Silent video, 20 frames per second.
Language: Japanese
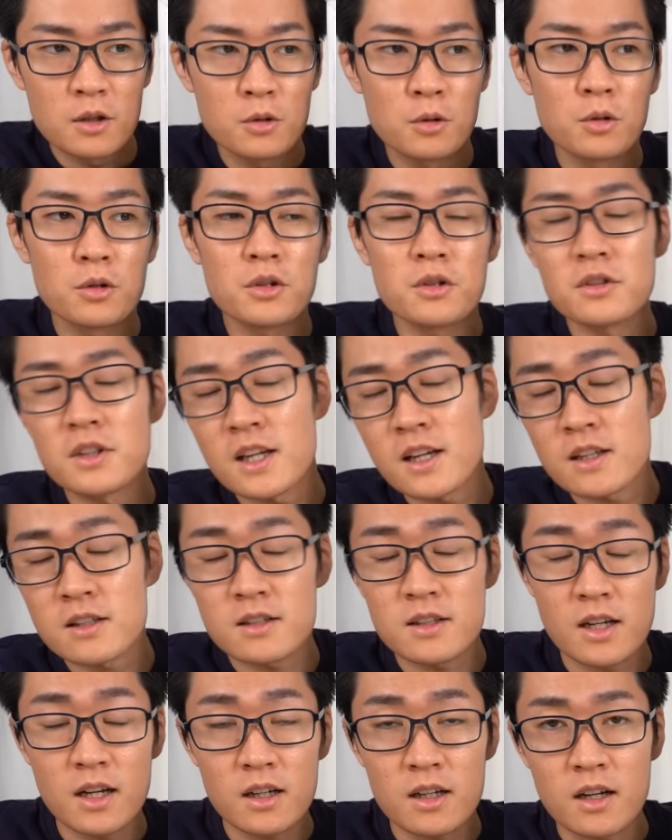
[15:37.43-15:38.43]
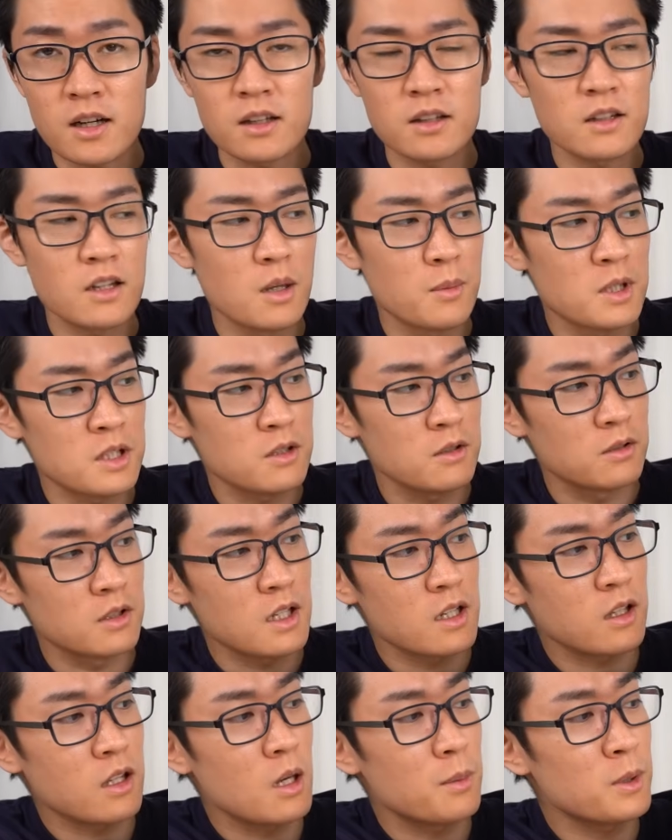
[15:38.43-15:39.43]
交流電圧がかかっていますの
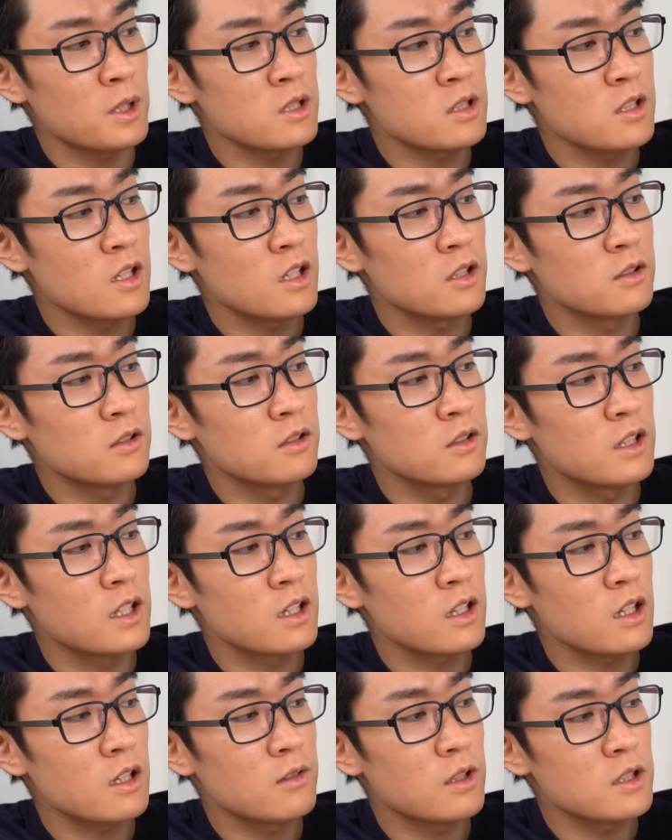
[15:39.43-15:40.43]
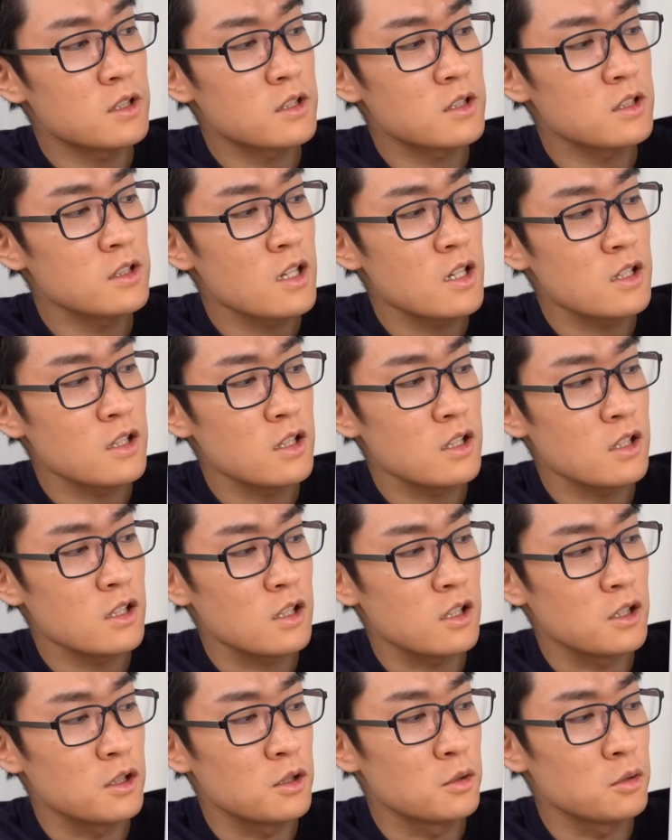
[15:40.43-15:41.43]
で、キャパシタの電荷は常
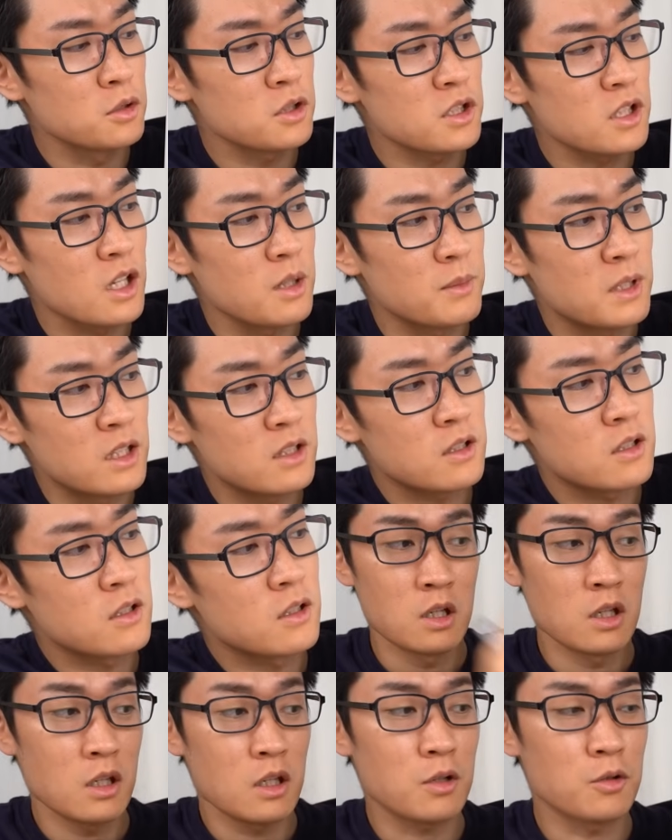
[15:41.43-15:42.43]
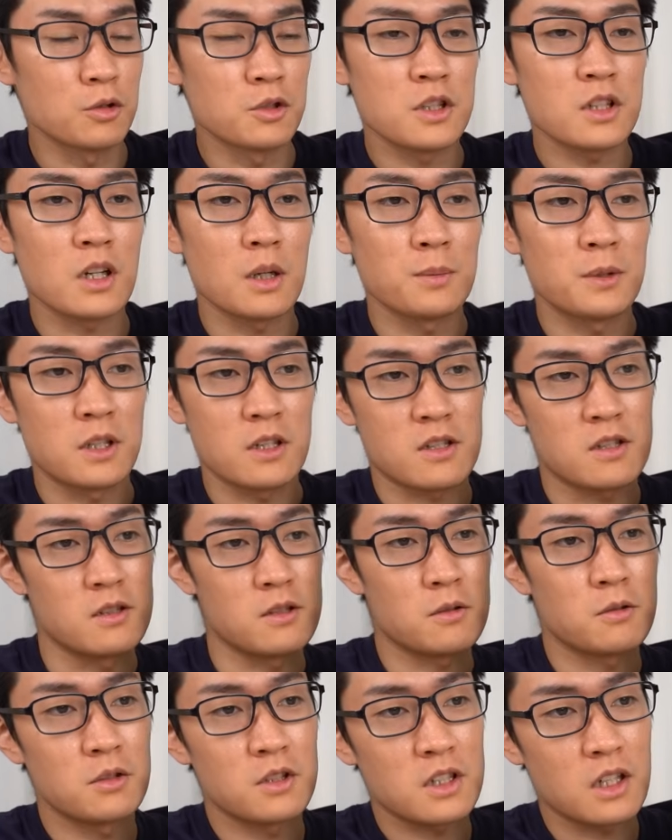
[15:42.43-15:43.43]
に移動しています。こっちが
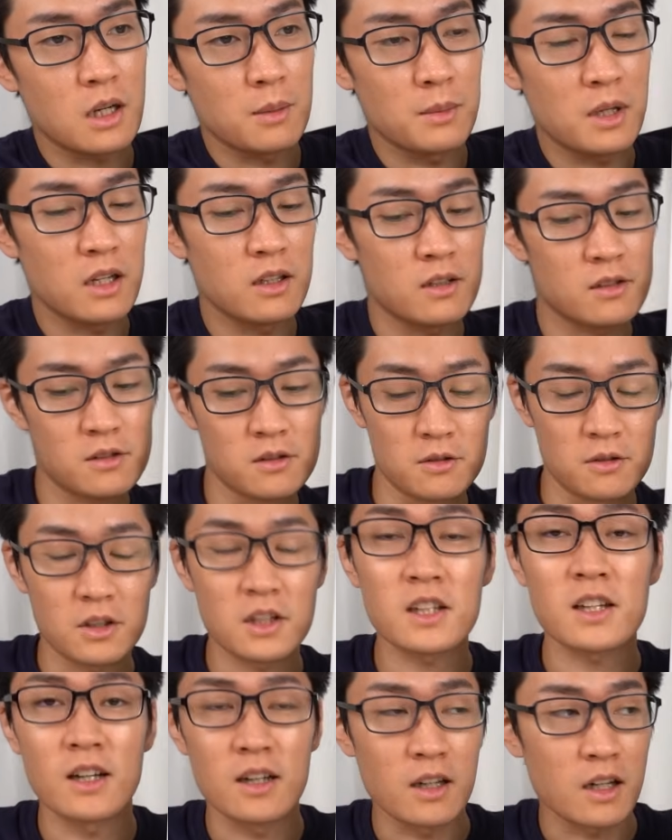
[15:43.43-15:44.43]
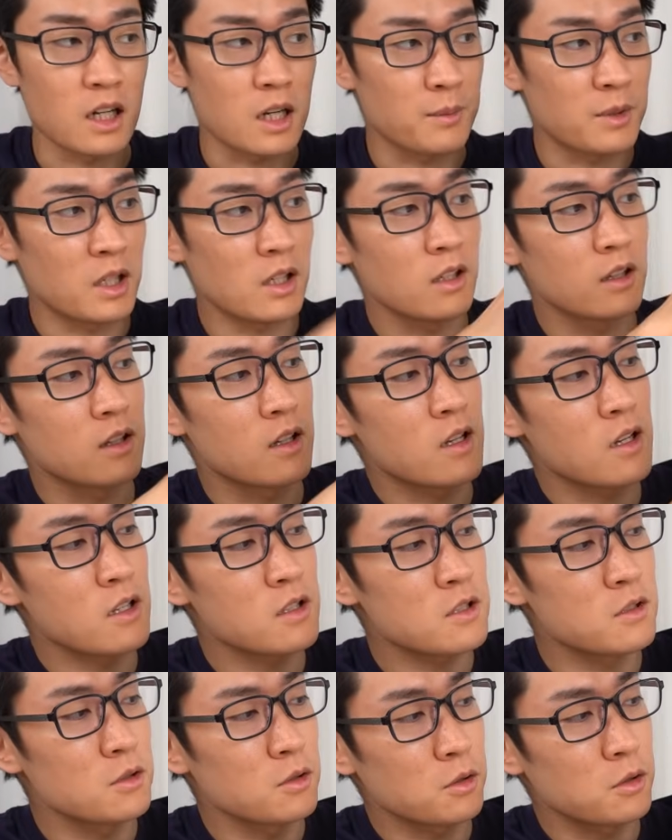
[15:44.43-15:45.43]
プラス、こっちがマイナスの期間があれば、電
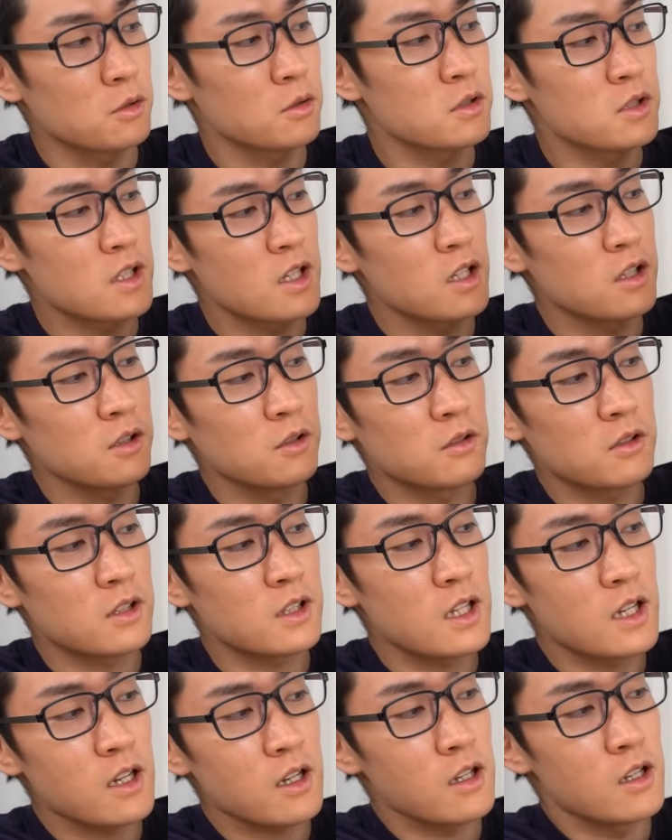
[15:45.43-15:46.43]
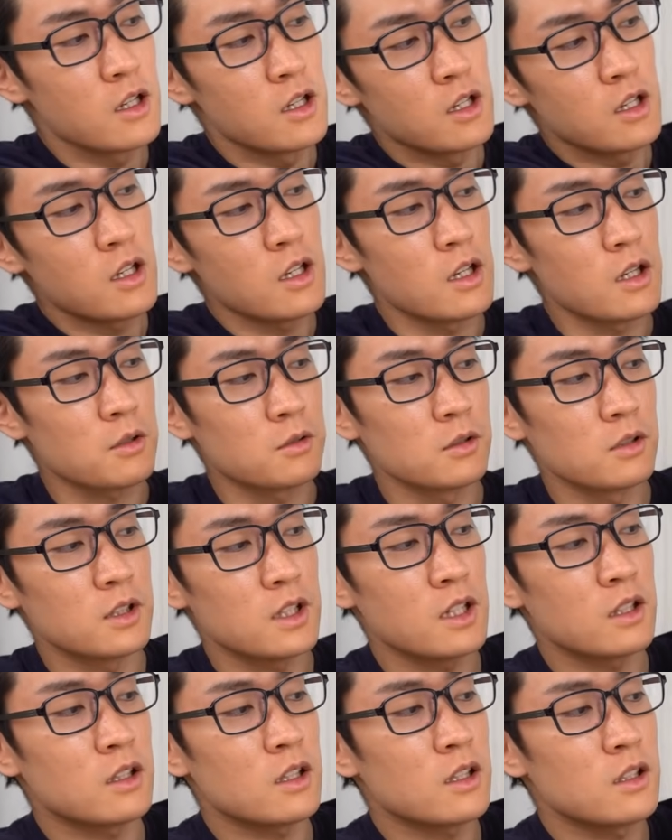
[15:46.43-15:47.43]
圧の極性によってこの
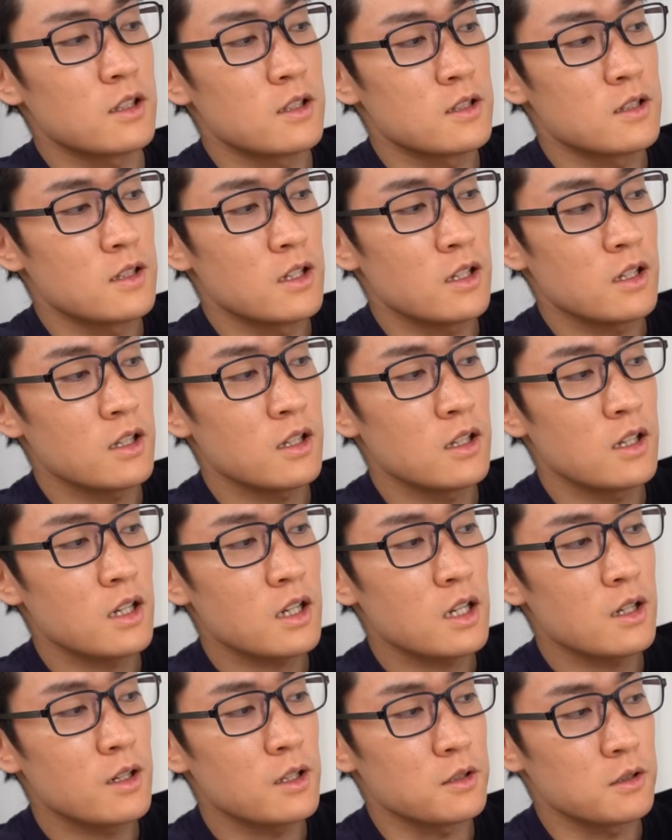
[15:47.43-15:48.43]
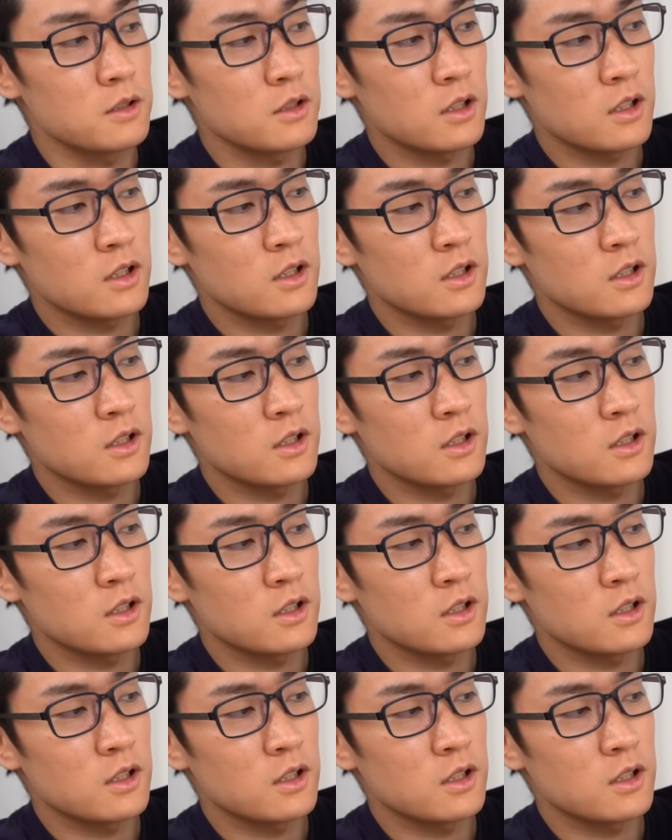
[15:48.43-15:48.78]
電荷がですね入れ替わる、